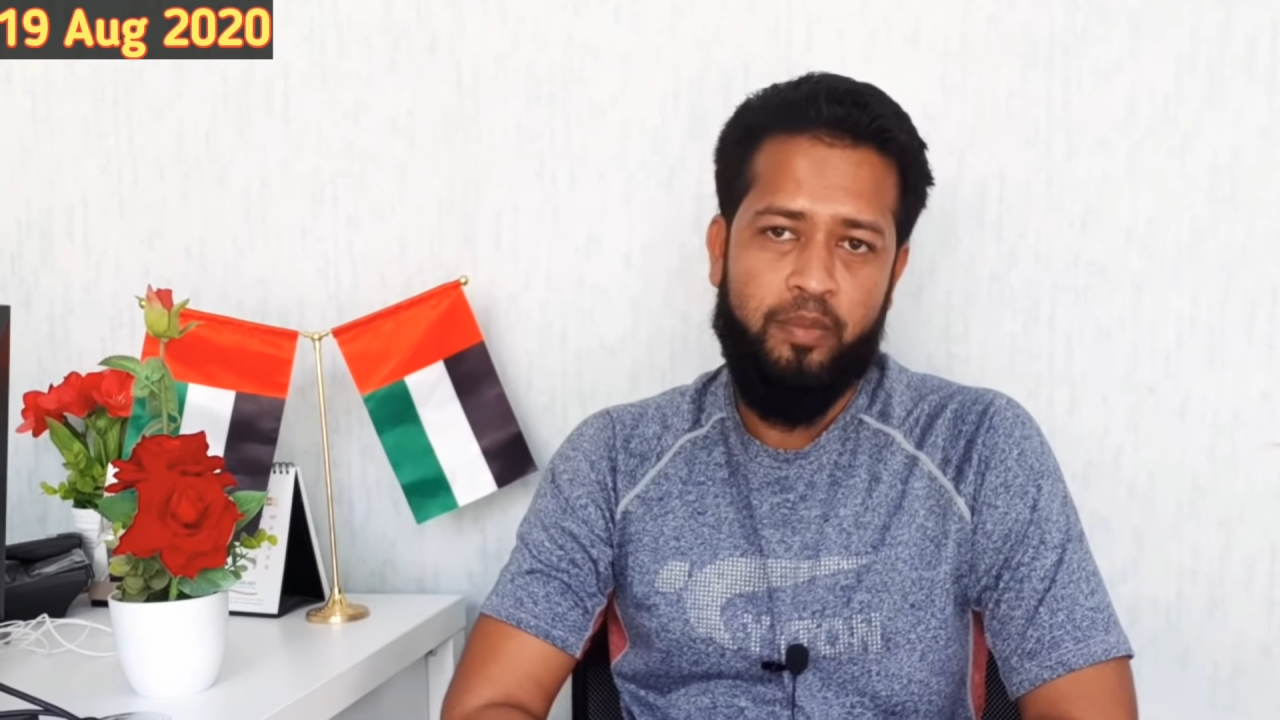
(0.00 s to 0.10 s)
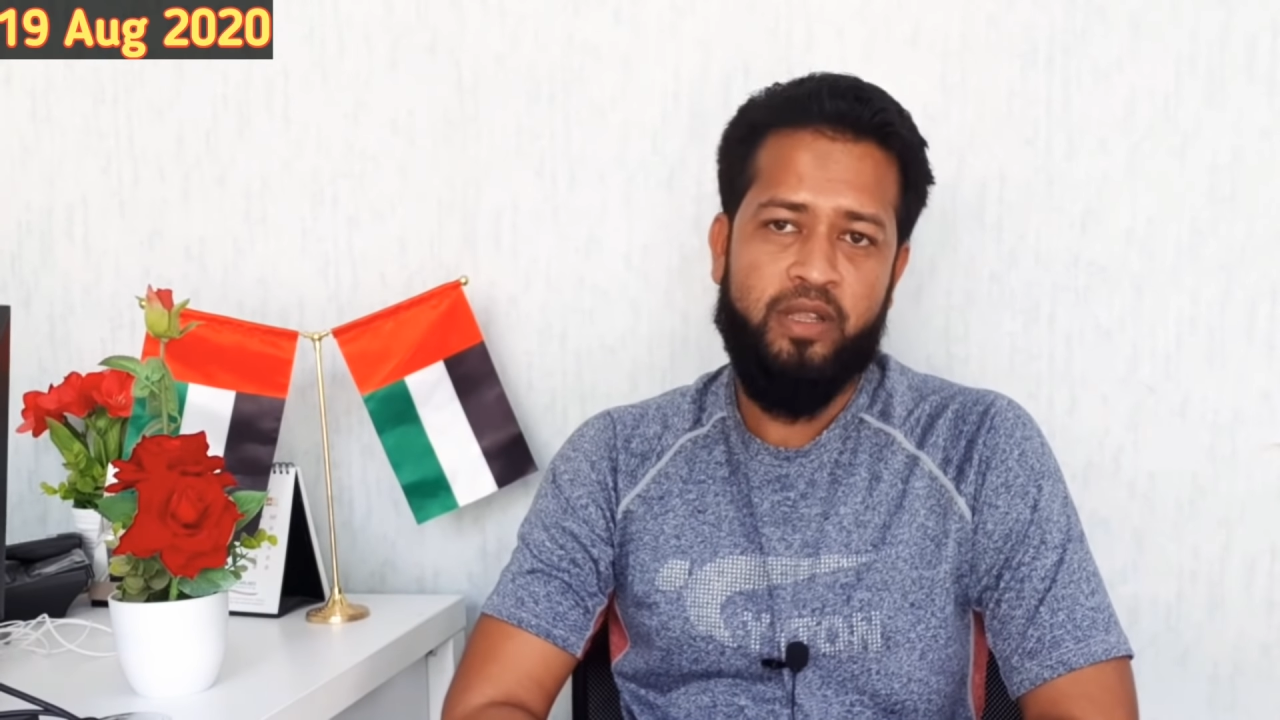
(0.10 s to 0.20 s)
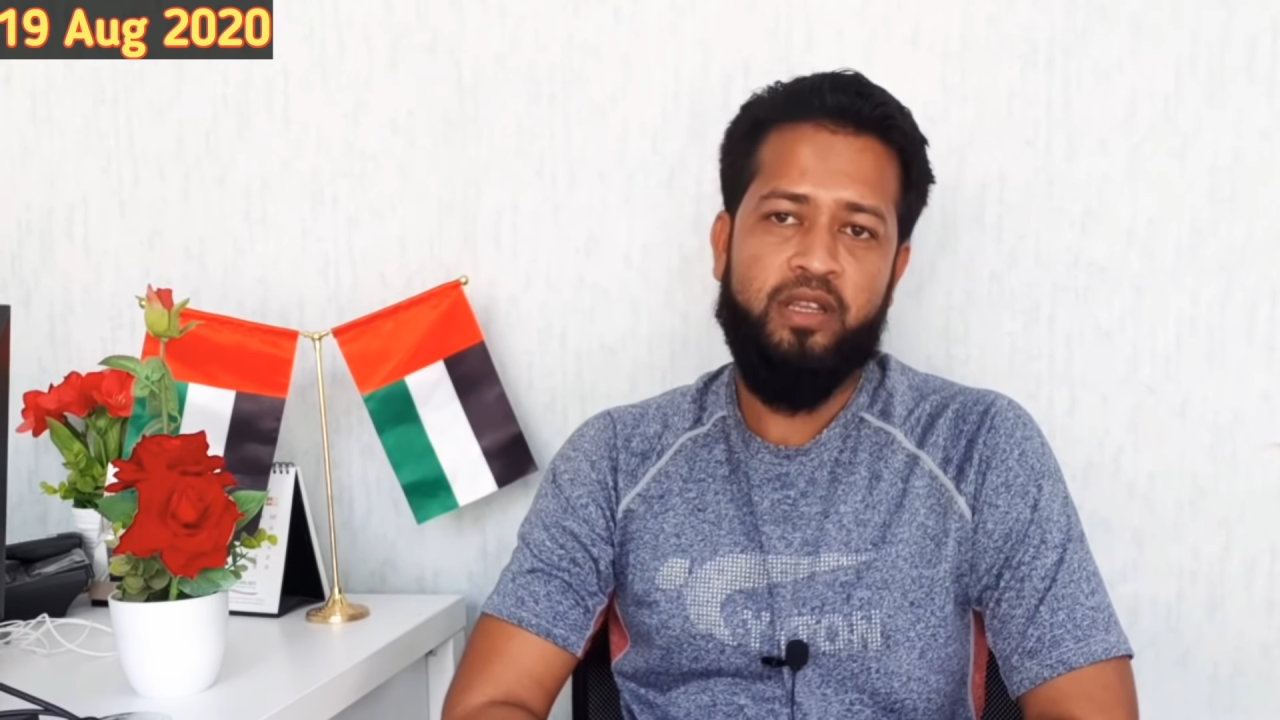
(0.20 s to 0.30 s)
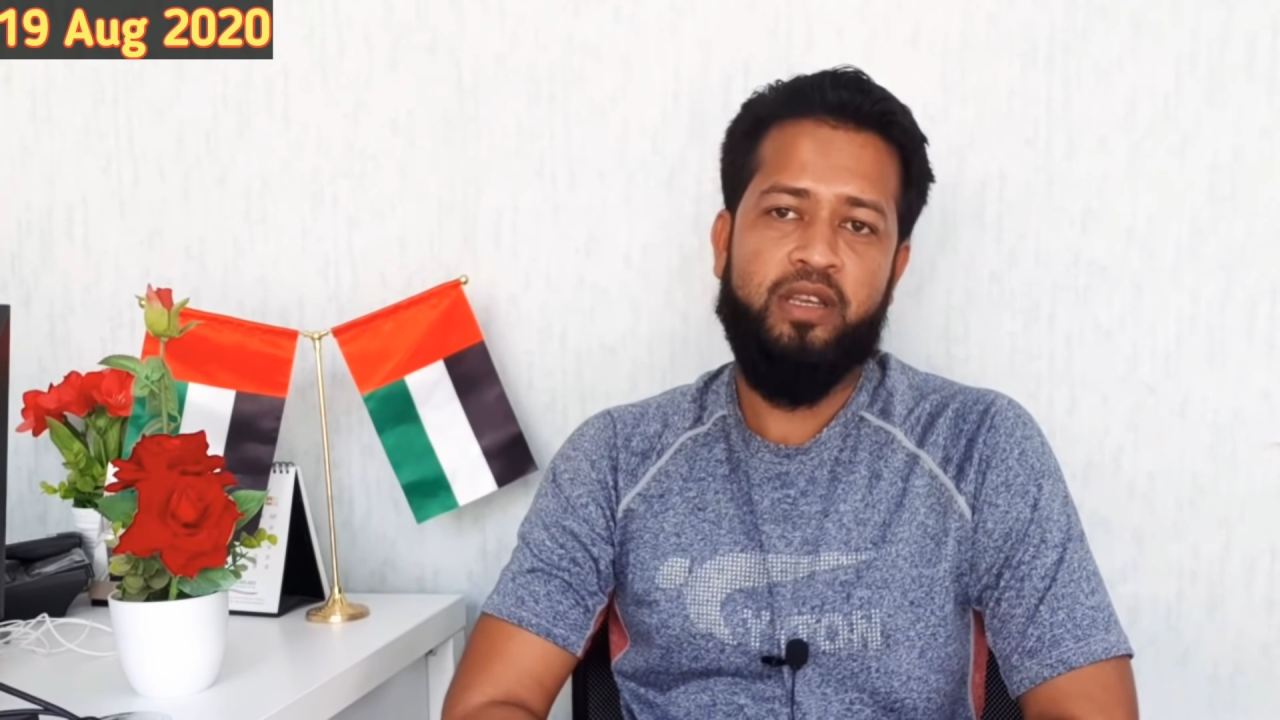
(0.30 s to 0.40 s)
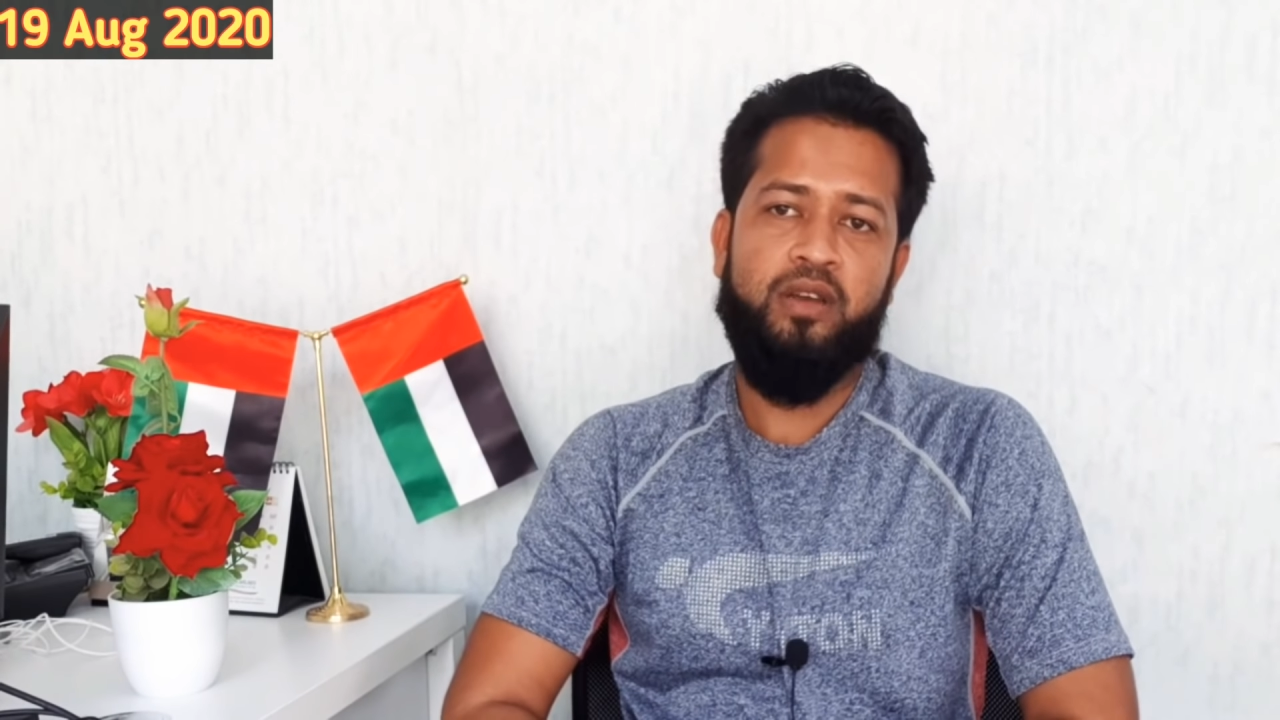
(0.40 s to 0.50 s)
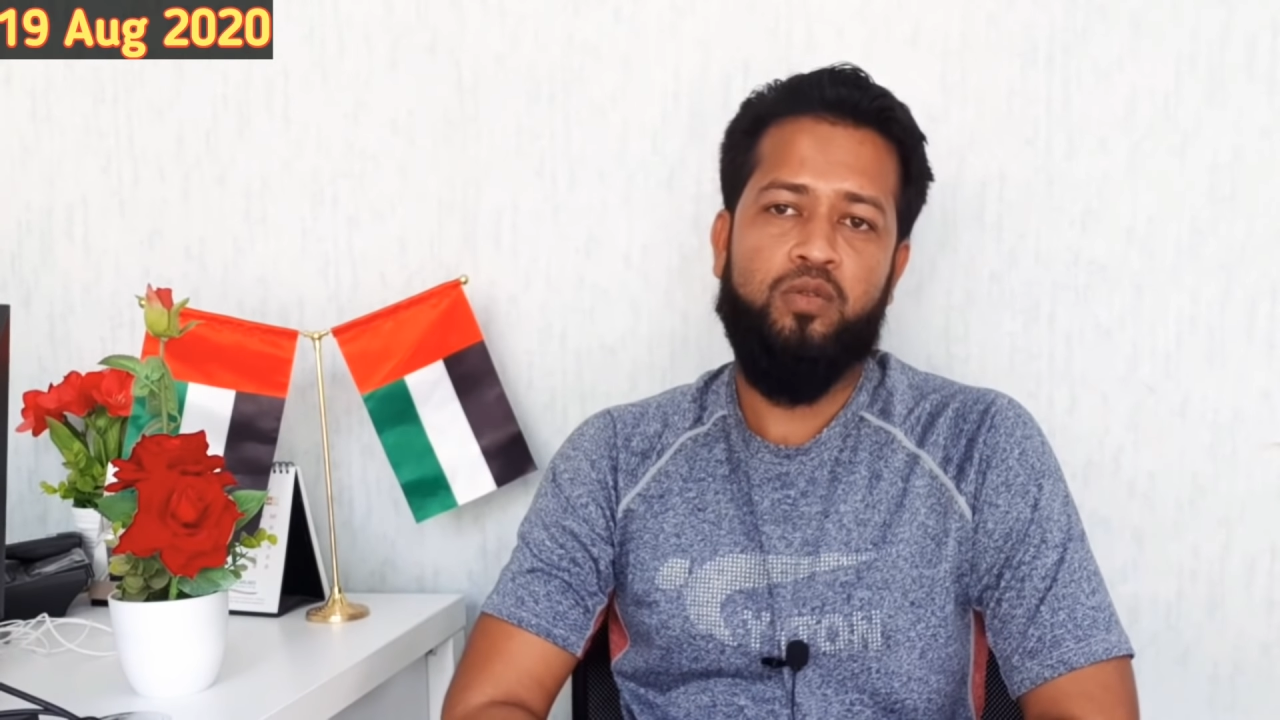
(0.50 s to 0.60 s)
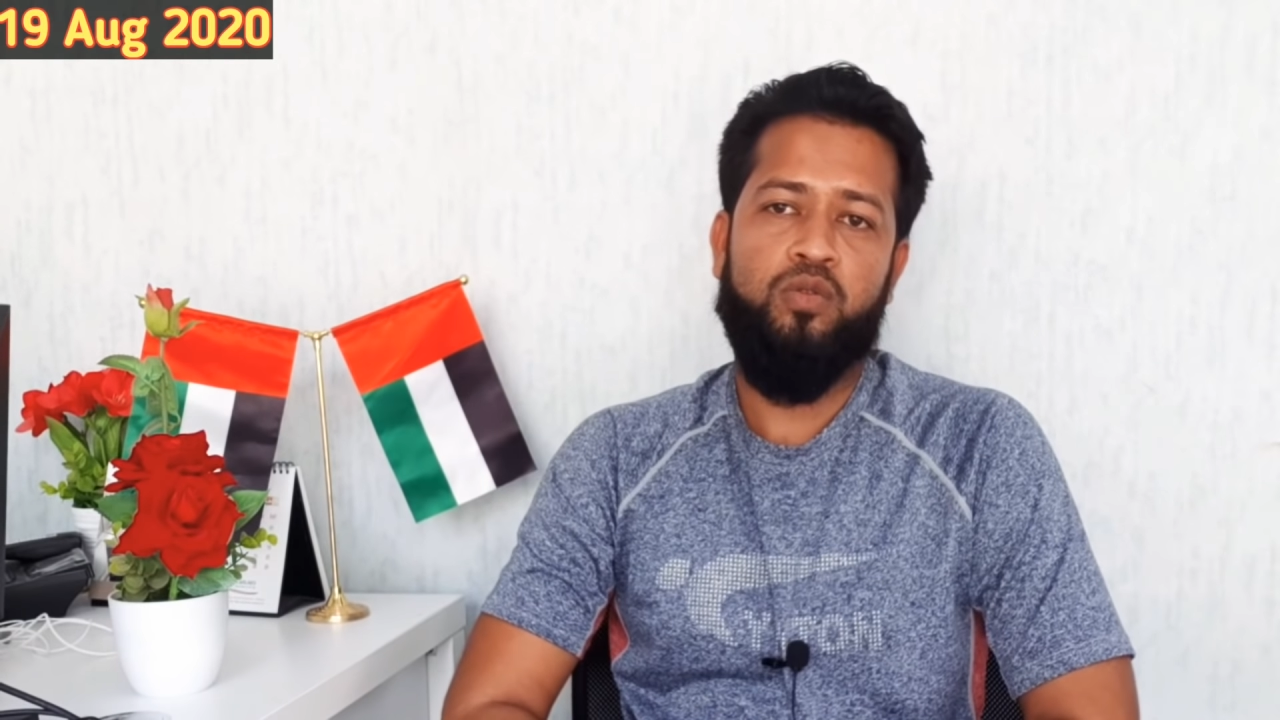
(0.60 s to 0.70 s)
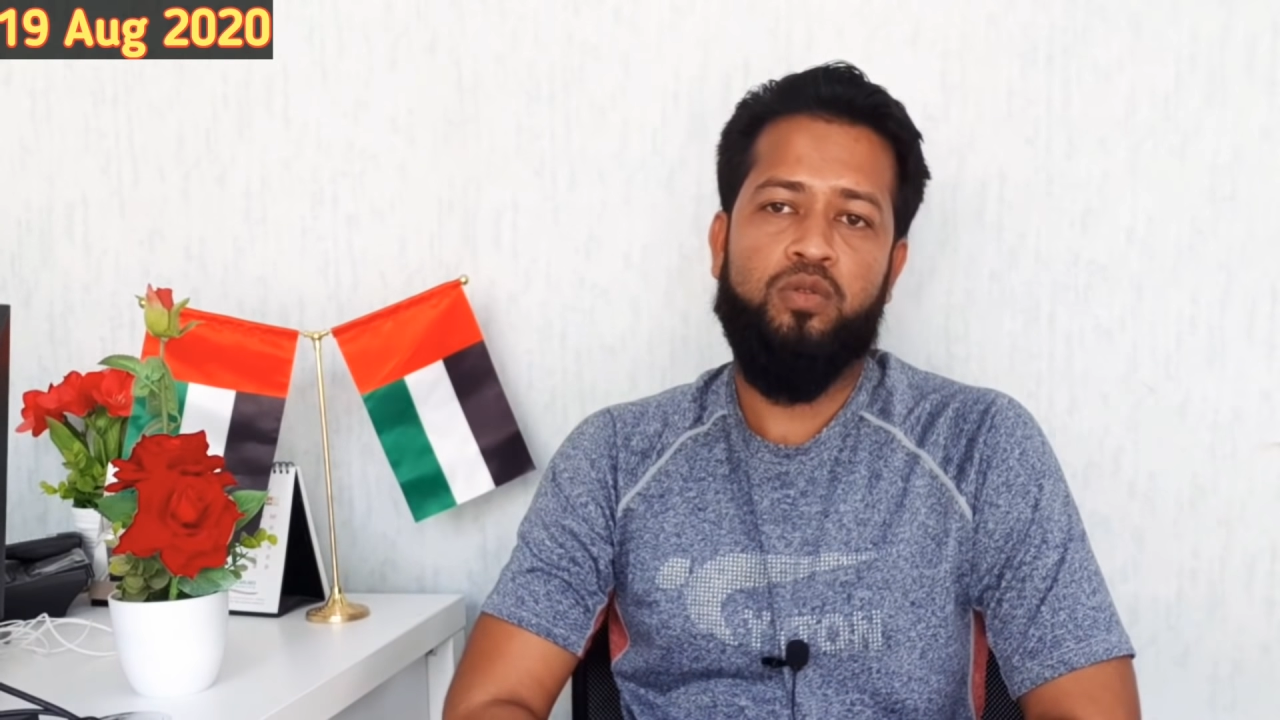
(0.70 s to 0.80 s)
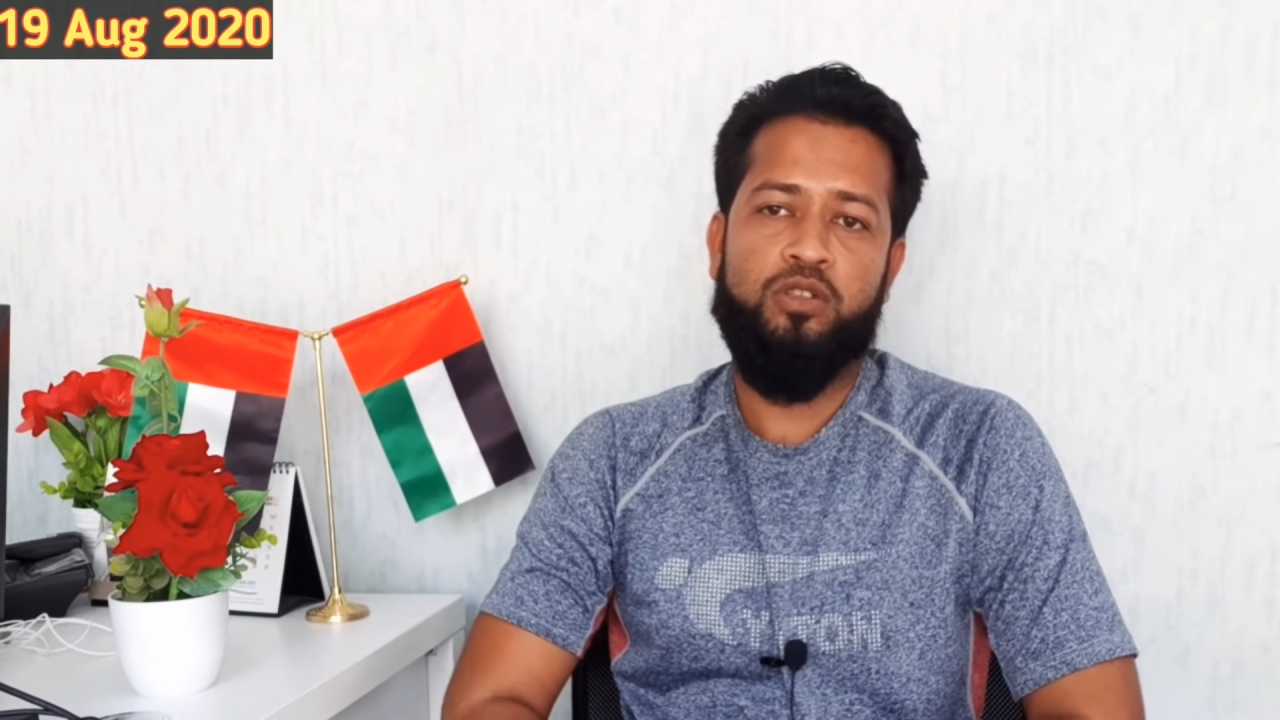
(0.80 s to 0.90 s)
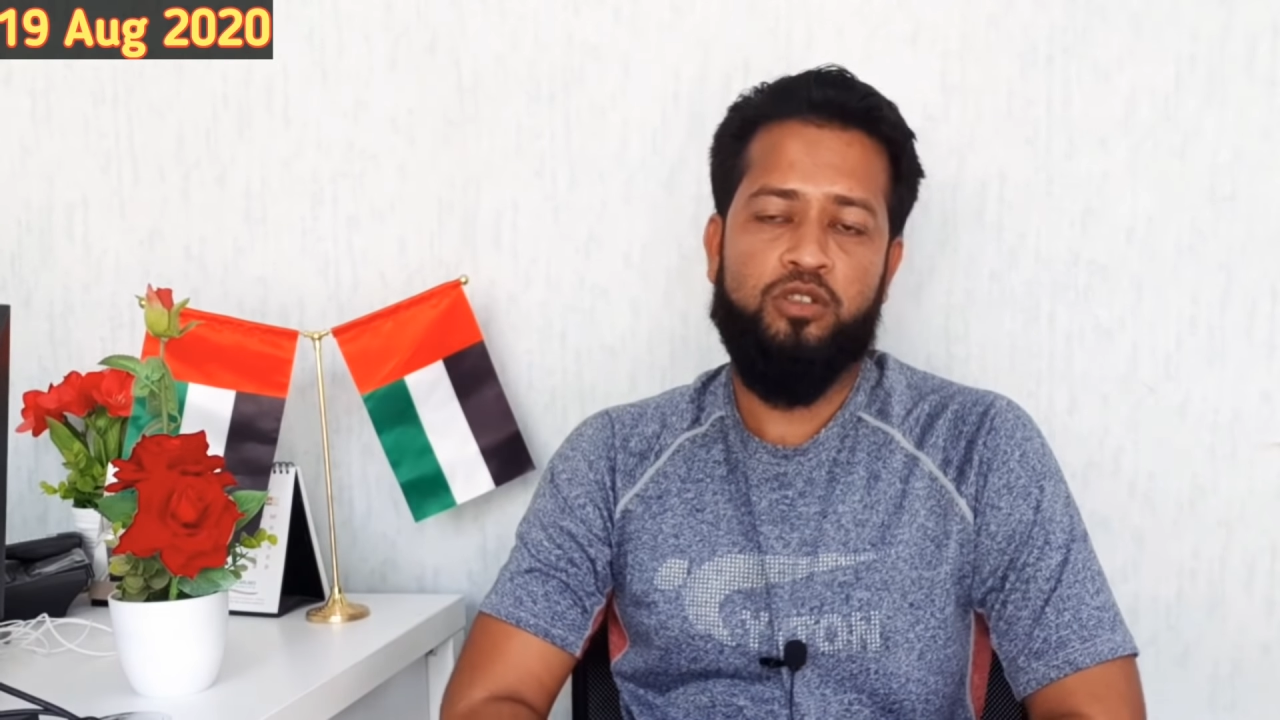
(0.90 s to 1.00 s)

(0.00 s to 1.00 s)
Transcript: আপনাদেরকে কোনো